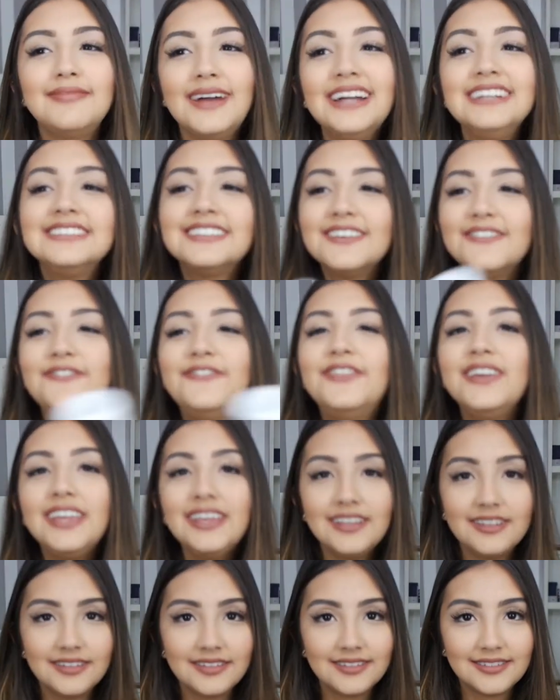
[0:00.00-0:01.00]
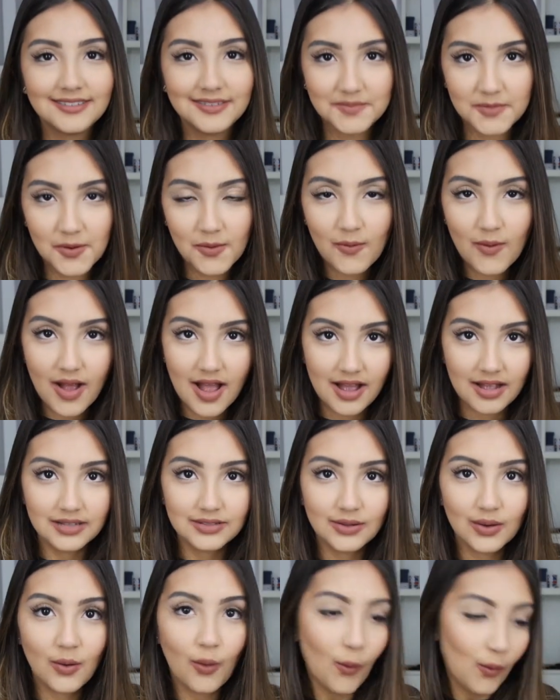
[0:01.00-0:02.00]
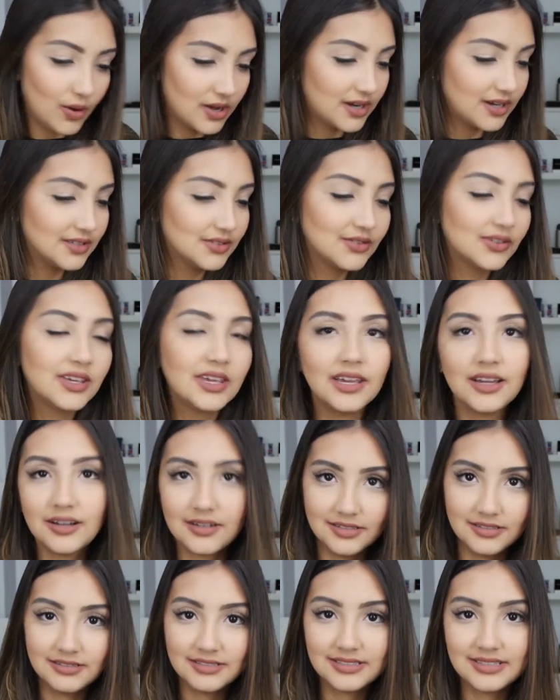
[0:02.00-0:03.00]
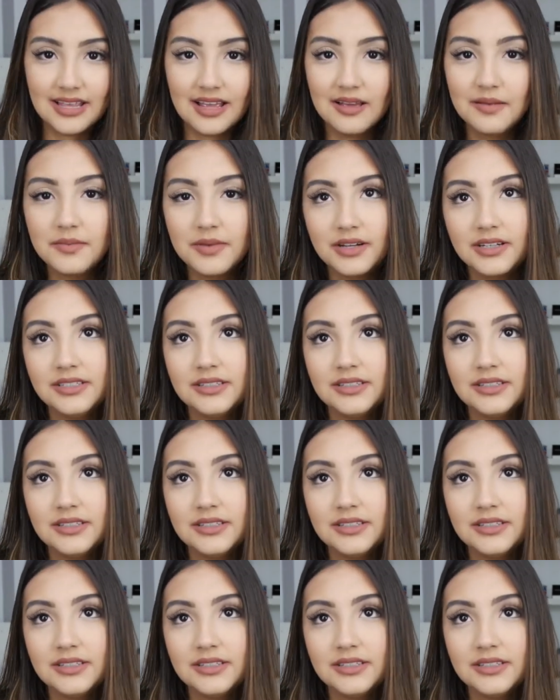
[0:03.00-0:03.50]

mais afim do meu quarto agora do que antes, sabe?